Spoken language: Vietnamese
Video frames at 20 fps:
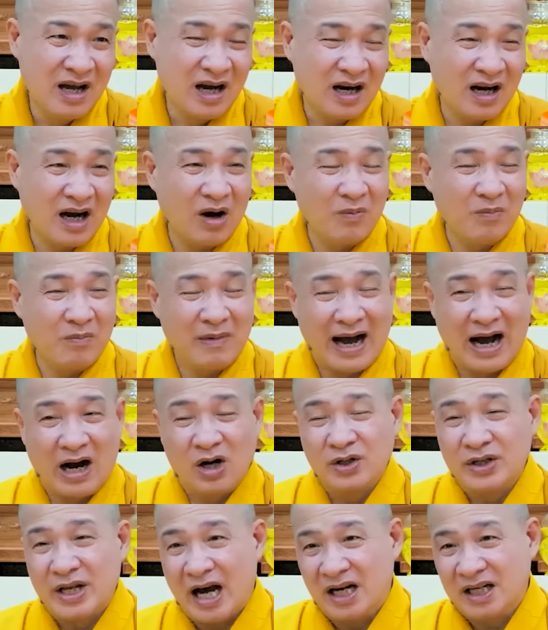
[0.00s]
Không
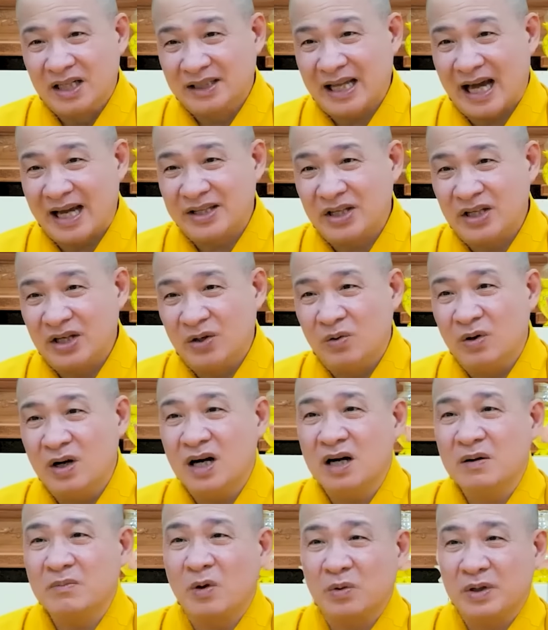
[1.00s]
bao giờ người ta nhiều
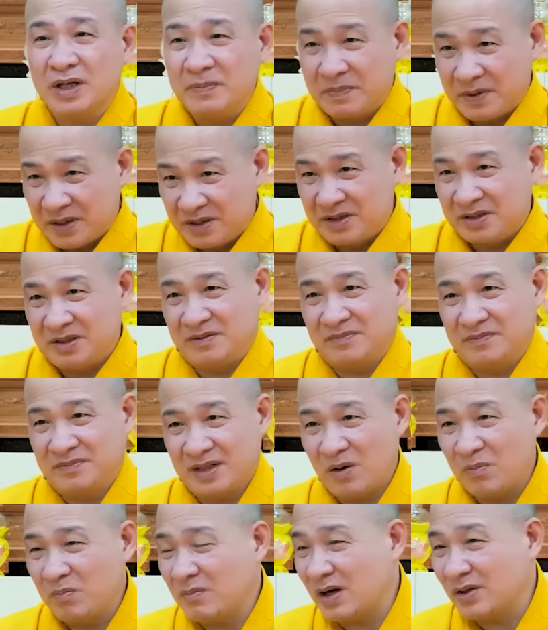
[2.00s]
hơn một kiếp người,
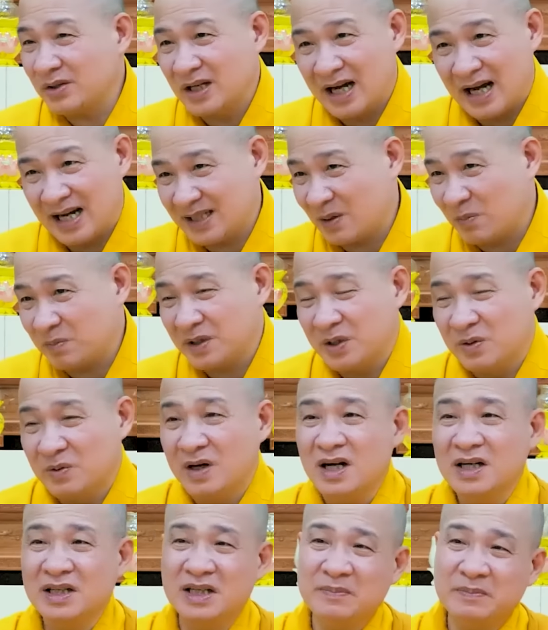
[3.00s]
không bao giờ ai sống nhiều
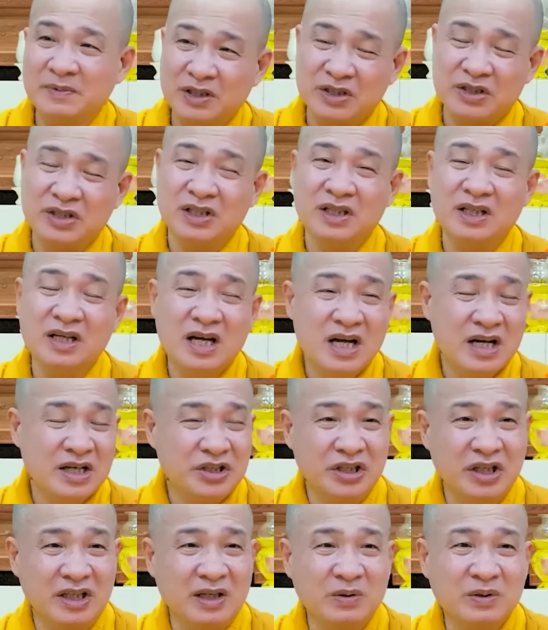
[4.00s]
hơn kiếp người.
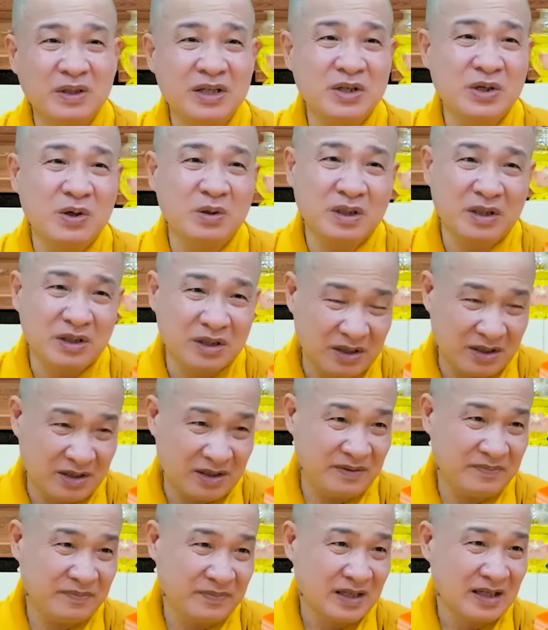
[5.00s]
Chưa nói tới vô thường đó,
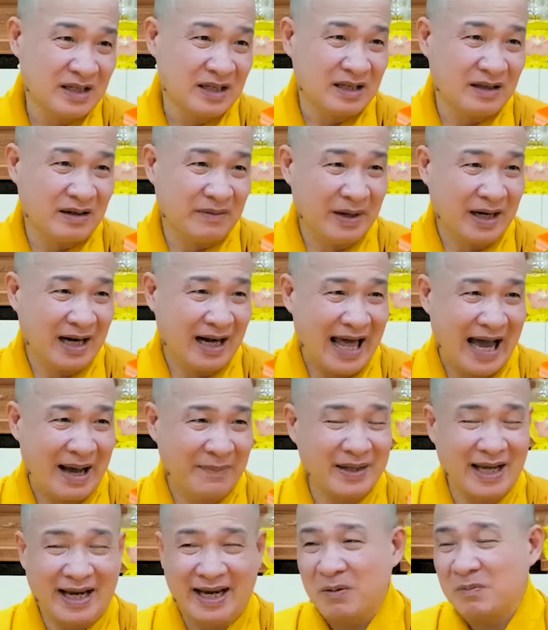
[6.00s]
mình
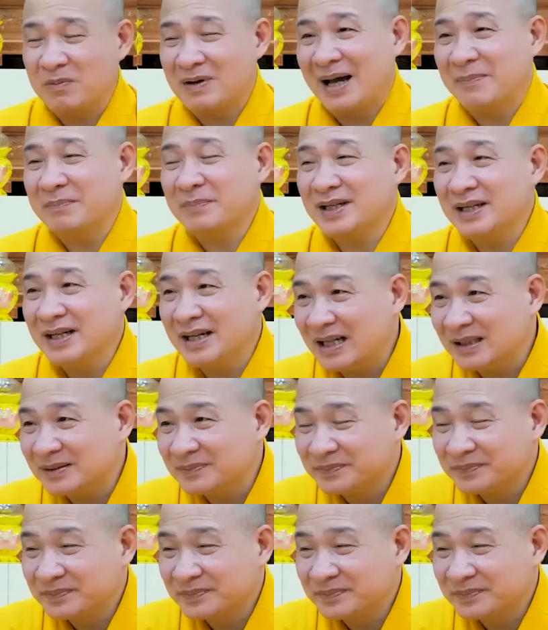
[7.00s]
làm này không làm kia.